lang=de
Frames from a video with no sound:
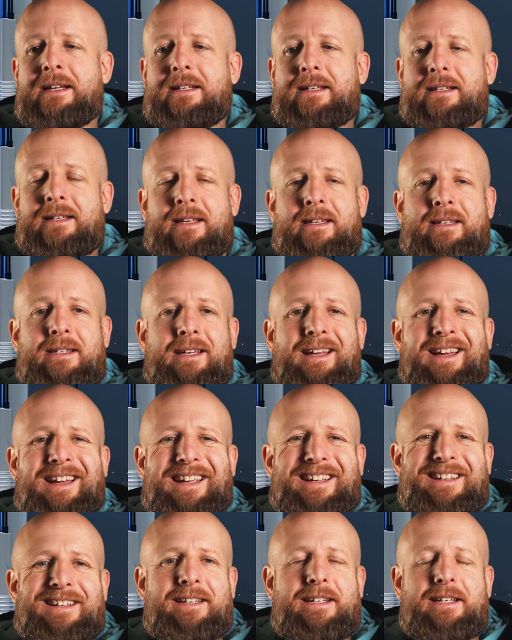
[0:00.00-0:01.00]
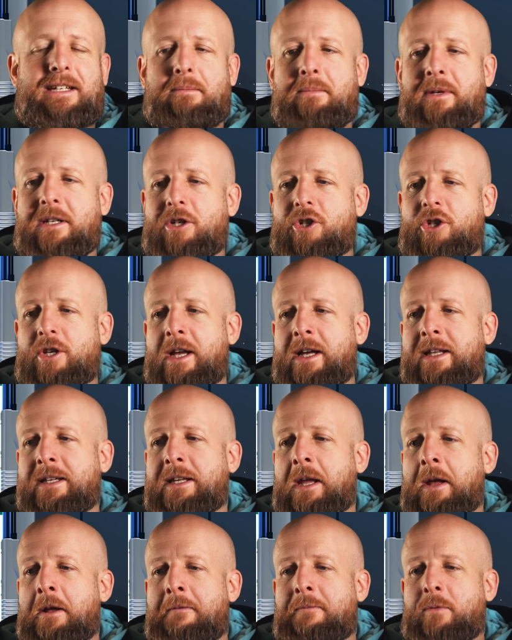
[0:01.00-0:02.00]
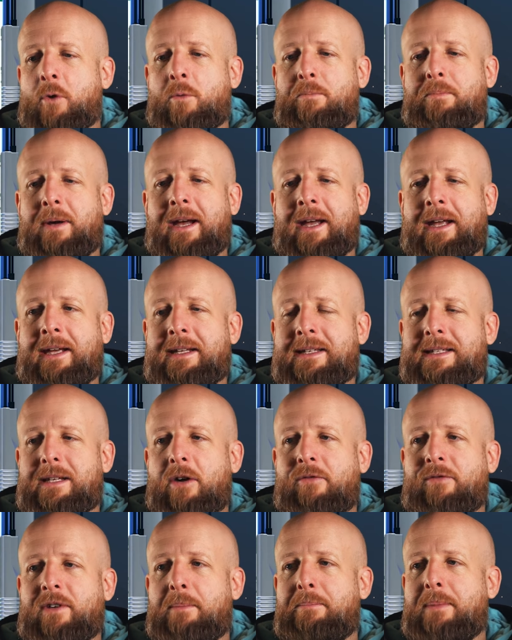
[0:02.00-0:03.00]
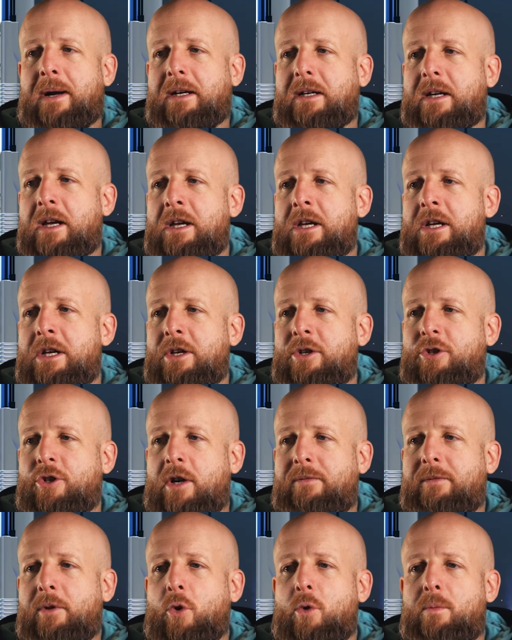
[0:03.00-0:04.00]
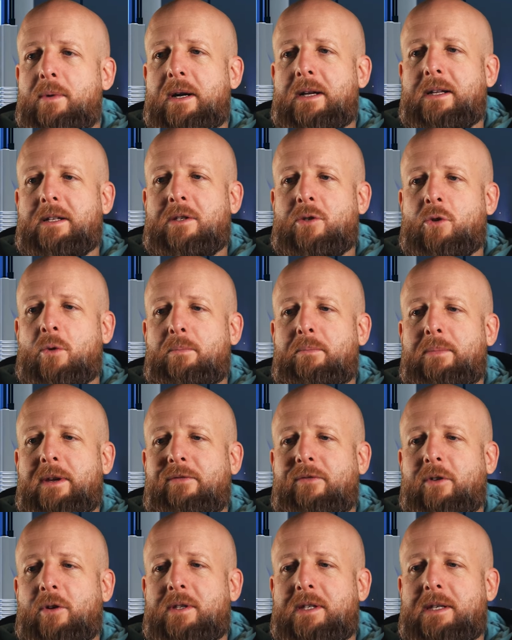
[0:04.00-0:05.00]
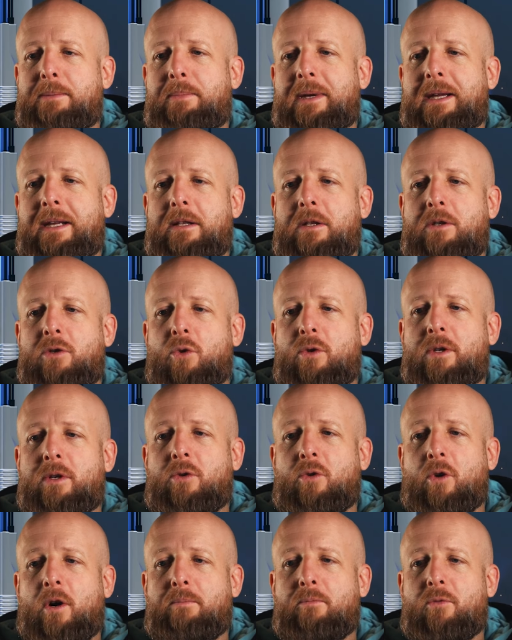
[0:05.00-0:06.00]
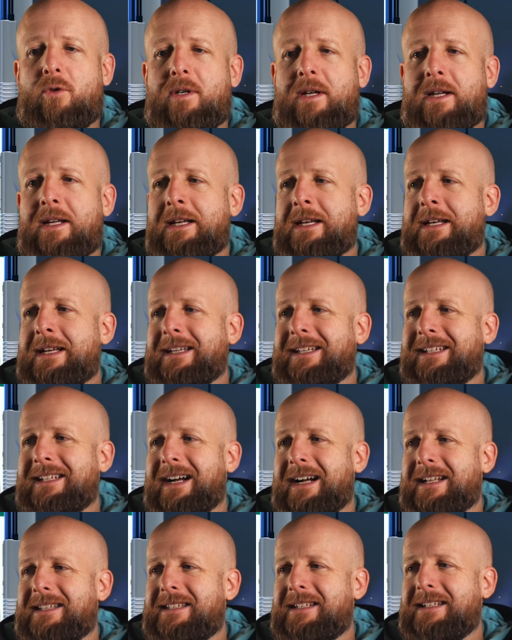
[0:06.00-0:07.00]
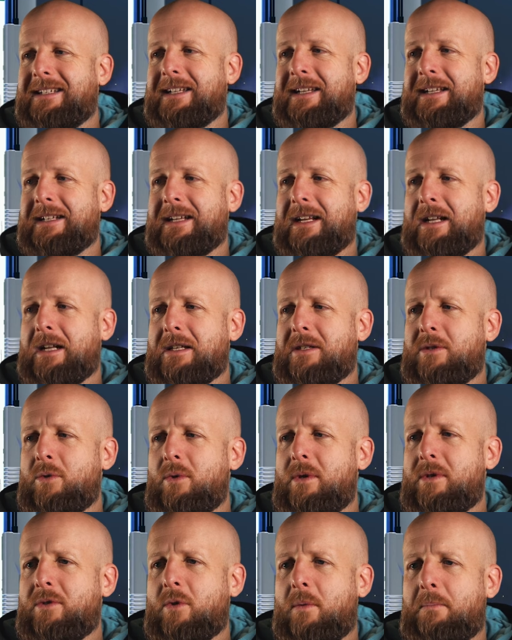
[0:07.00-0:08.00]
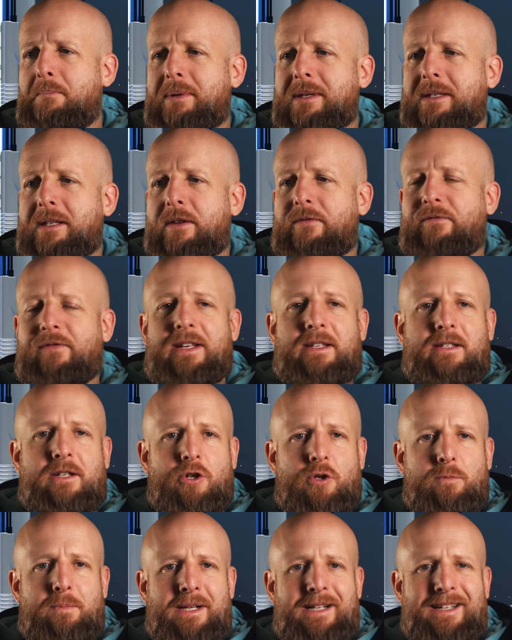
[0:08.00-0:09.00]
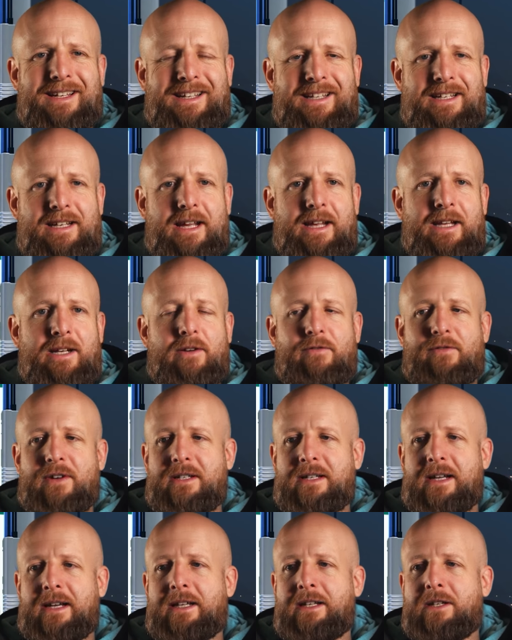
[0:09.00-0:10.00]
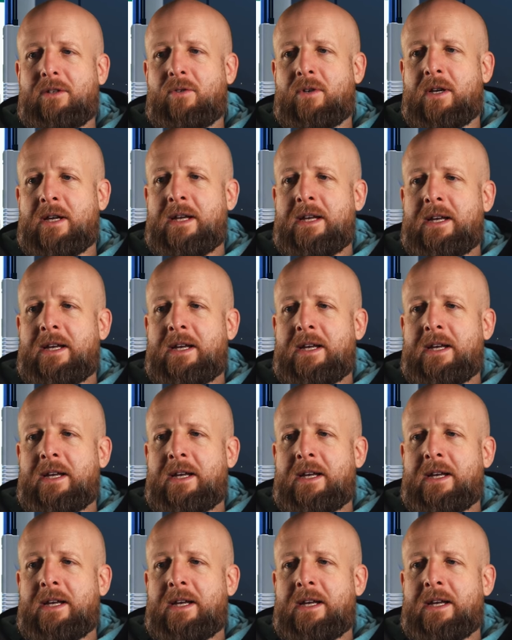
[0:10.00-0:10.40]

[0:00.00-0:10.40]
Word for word: Das heißt, hier rechne ich mit Czerny und Paredes auf der Bank. Schauen wir rüber zum BVCB, zu den Dortmunder. Hier hat sich äh, äh, Niklas Süle so ein bisschen festgespielt in der Innenverteidigung.